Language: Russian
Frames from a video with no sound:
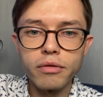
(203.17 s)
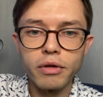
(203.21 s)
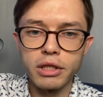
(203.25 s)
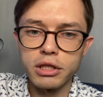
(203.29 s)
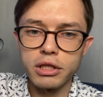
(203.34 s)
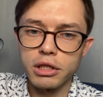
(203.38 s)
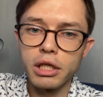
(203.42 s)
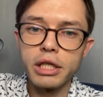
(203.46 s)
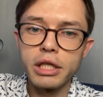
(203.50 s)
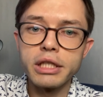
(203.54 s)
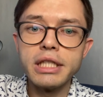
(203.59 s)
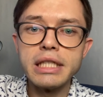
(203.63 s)

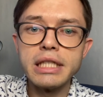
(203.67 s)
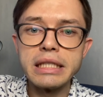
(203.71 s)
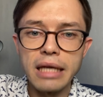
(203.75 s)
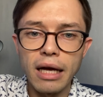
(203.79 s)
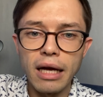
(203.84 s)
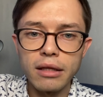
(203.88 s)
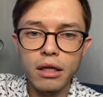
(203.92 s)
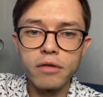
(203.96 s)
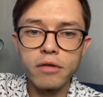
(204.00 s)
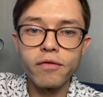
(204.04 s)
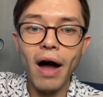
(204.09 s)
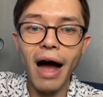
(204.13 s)
несколько
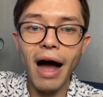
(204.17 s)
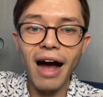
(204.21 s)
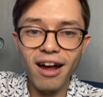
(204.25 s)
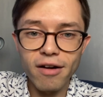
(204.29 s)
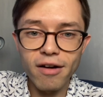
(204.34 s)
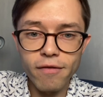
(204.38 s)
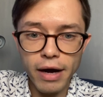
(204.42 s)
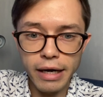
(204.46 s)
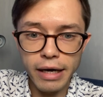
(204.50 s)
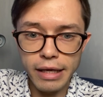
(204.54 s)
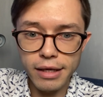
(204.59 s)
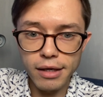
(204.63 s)
десятков
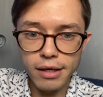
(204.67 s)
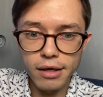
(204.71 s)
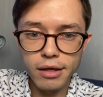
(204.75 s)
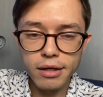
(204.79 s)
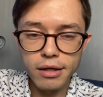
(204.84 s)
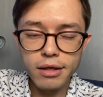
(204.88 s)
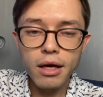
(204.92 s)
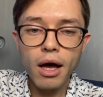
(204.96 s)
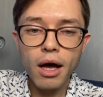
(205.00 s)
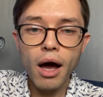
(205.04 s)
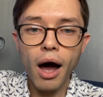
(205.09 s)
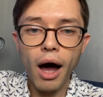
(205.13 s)

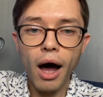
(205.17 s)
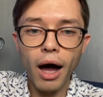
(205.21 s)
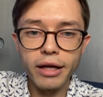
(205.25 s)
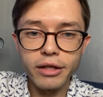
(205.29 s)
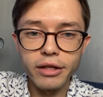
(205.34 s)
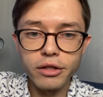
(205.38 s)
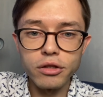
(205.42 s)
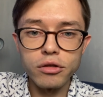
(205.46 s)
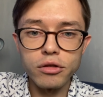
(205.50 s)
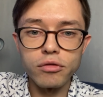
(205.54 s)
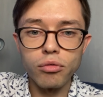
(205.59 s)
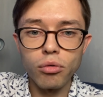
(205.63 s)
акварелей
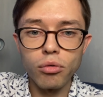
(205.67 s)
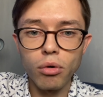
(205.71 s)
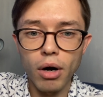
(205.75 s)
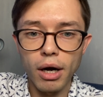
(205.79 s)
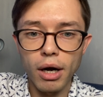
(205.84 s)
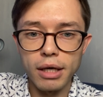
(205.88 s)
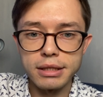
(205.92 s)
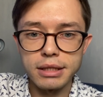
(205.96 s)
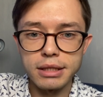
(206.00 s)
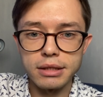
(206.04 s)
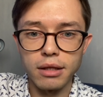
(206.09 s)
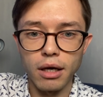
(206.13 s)
от него
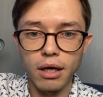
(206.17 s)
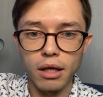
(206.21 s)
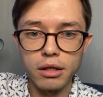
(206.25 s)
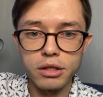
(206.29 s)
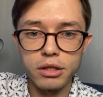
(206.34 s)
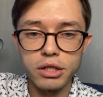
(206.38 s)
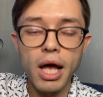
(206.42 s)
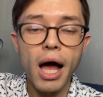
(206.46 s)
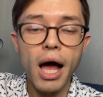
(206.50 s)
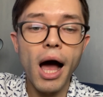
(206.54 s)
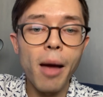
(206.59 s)
осталось.